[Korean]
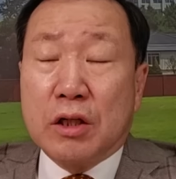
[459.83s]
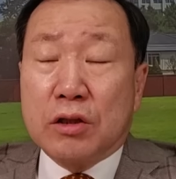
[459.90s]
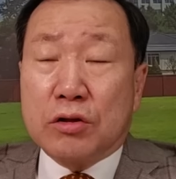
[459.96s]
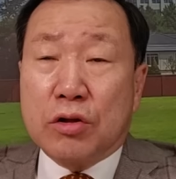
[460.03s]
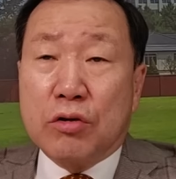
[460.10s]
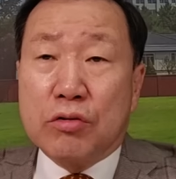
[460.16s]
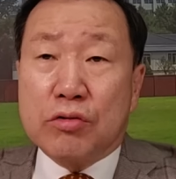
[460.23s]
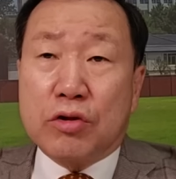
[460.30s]

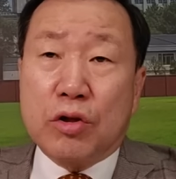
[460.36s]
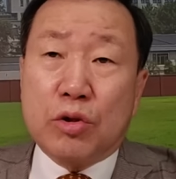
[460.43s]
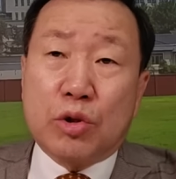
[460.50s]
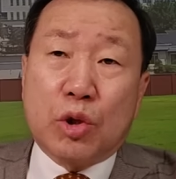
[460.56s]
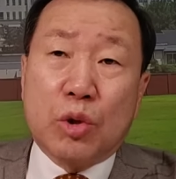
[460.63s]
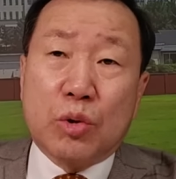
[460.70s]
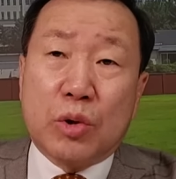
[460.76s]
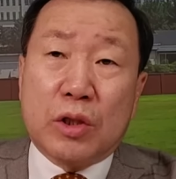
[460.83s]
서울
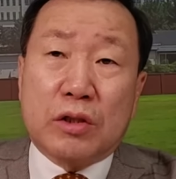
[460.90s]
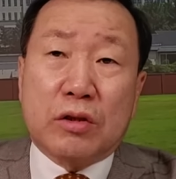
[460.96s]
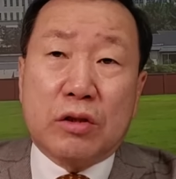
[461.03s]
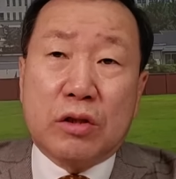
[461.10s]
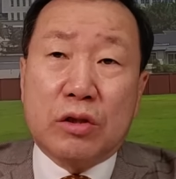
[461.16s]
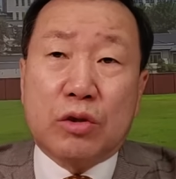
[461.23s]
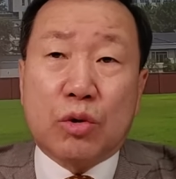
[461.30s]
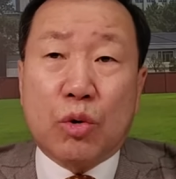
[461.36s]
서초울에서
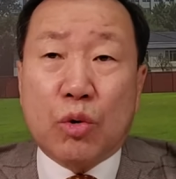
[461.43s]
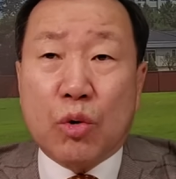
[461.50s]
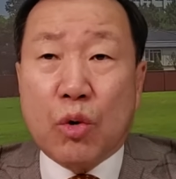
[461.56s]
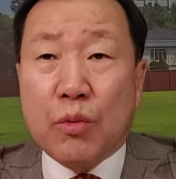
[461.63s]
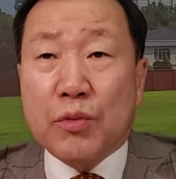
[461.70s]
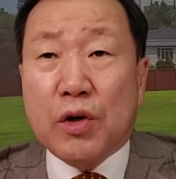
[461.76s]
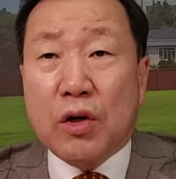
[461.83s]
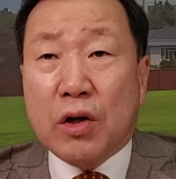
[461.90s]
그쪽으로
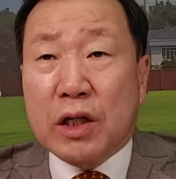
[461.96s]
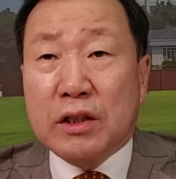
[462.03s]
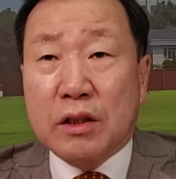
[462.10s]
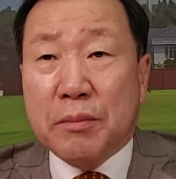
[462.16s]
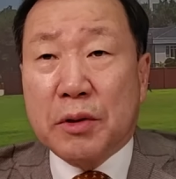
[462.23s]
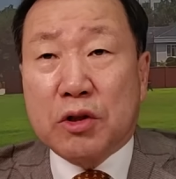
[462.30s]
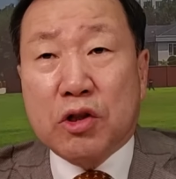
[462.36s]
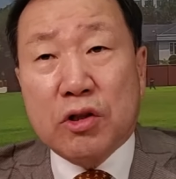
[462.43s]
옮겨간
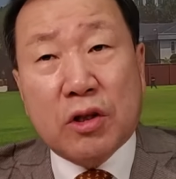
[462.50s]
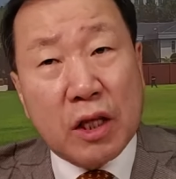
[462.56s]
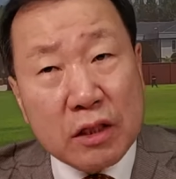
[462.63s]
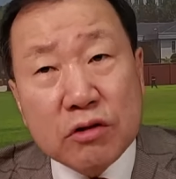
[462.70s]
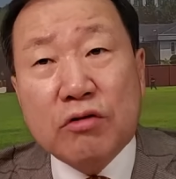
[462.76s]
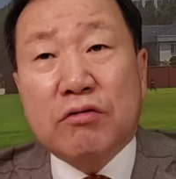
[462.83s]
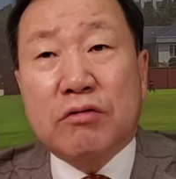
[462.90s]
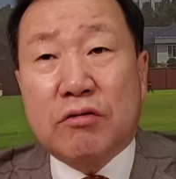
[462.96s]
지 며칠
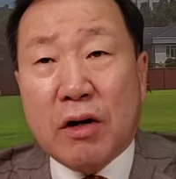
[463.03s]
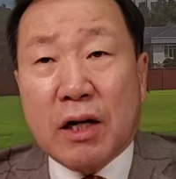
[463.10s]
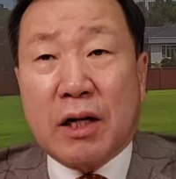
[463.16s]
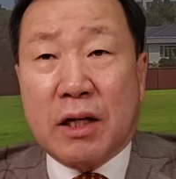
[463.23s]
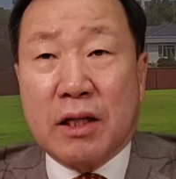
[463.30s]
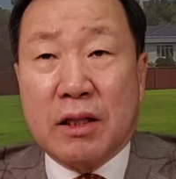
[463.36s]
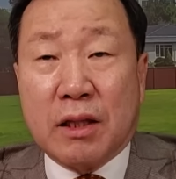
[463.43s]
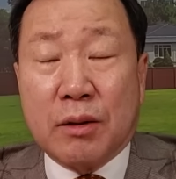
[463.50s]
되지도
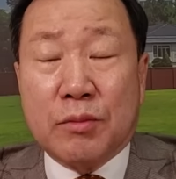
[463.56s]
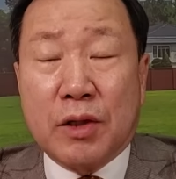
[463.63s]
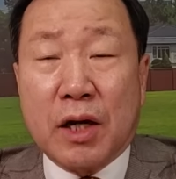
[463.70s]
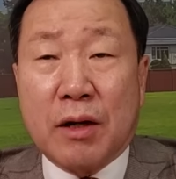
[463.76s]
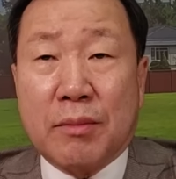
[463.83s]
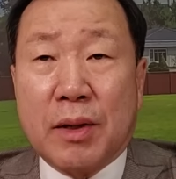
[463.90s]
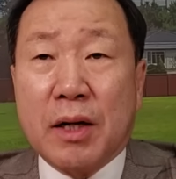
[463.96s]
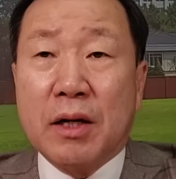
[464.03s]
않았기 때문에
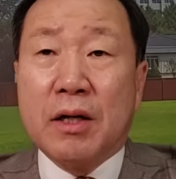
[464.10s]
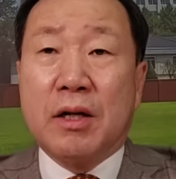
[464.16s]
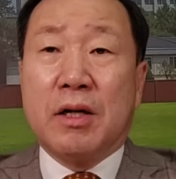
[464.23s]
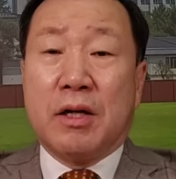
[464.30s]
아마